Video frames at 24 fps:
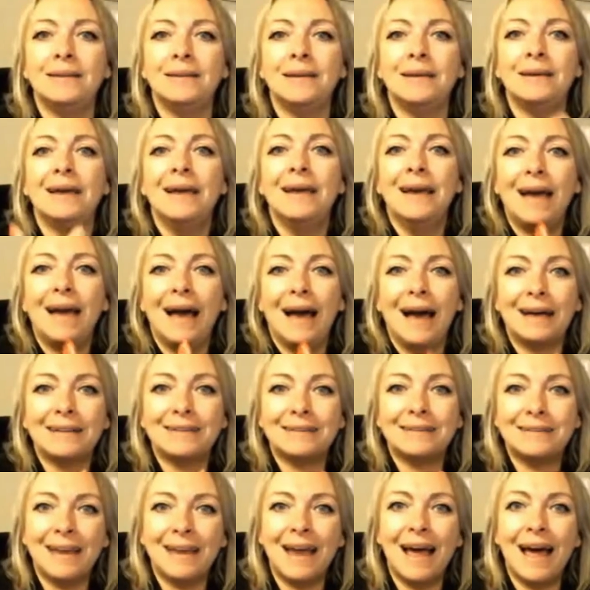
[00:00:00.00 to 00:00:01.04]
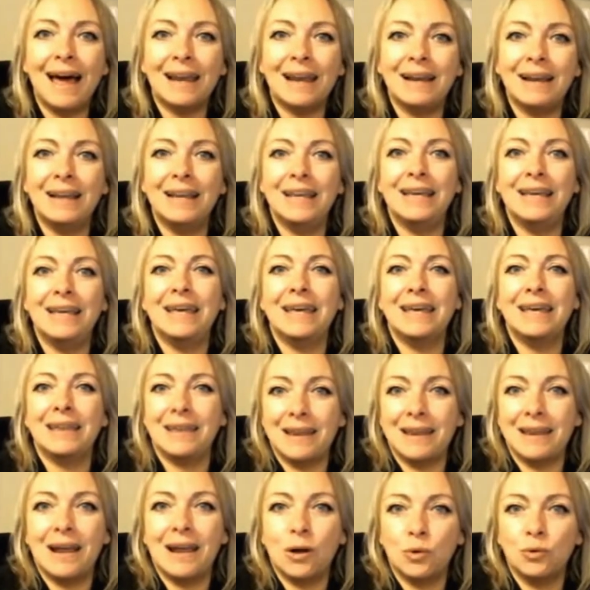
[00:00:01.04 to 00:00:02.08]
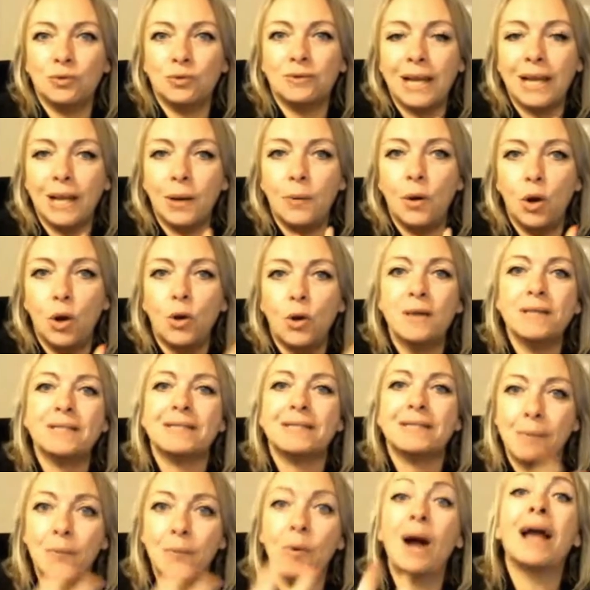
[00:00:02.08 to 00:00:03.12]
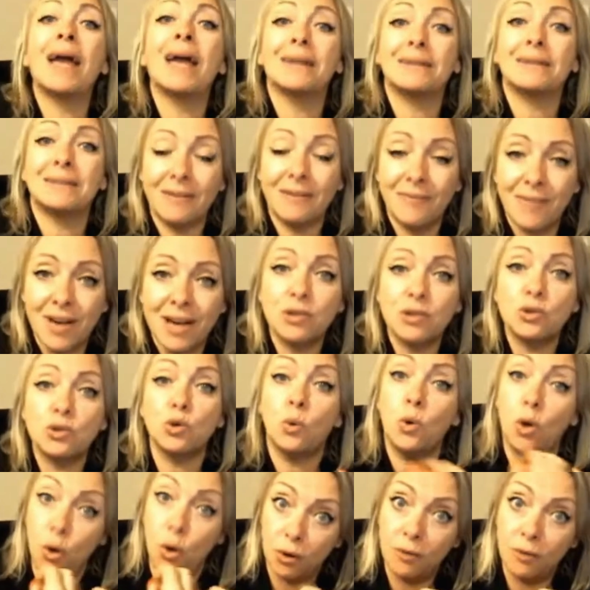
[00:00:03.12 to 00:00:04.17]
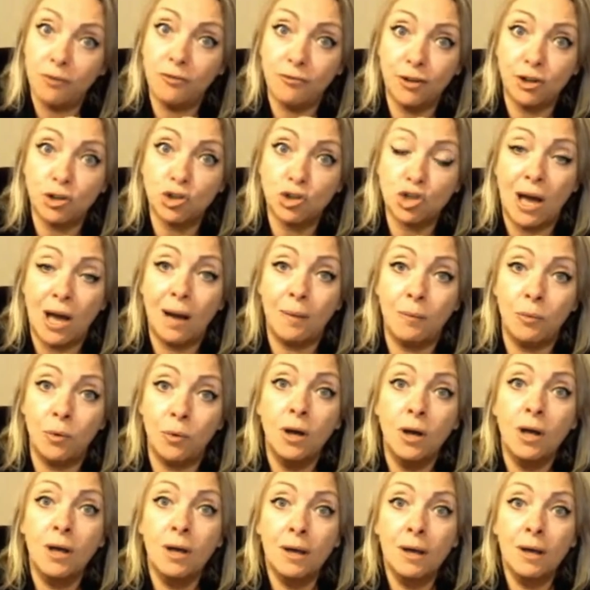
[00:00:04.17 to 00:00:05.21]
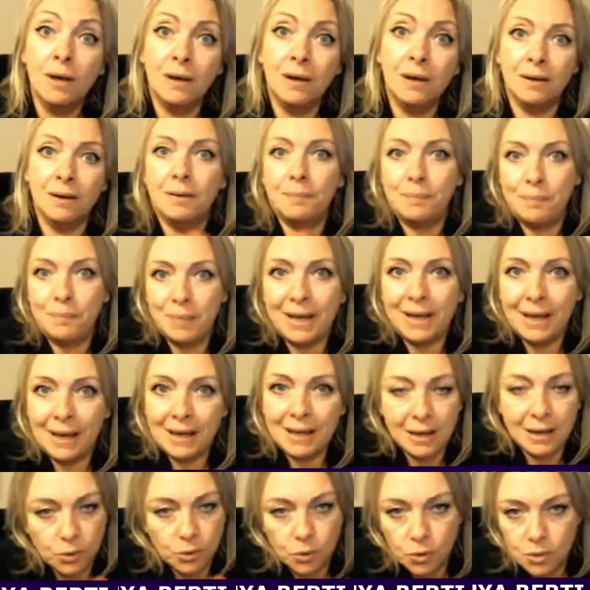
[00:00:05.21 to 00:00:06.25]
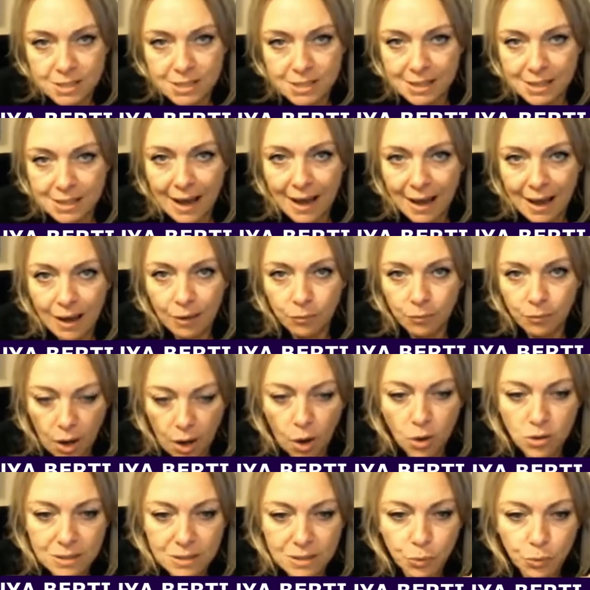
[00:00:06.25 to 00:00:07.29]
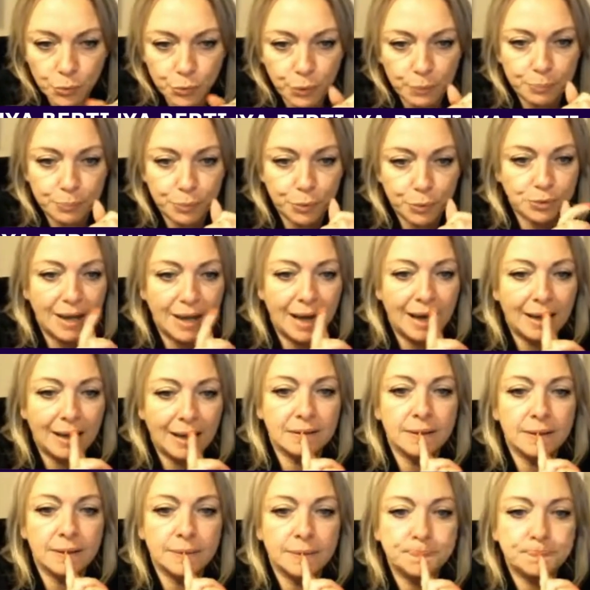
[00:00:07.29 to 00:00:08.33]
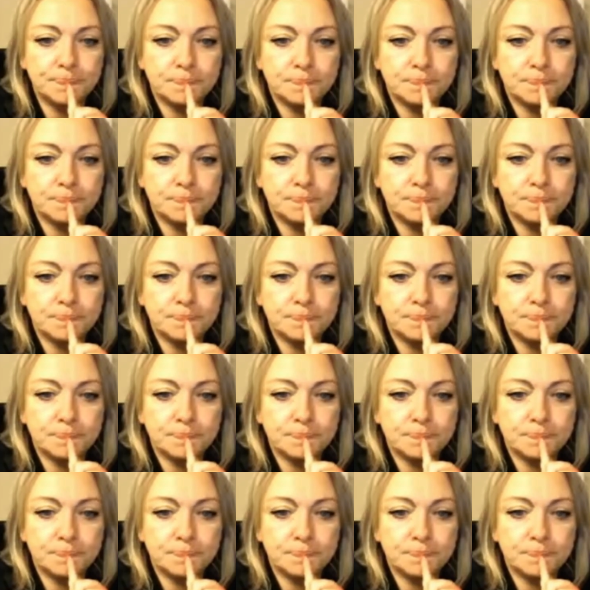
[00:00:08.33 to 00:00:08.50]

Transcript: di attirarli e raccontargli quello che siamo anche attraverso quello che facciamo, eh, perché credo che sia una cosa molto importante.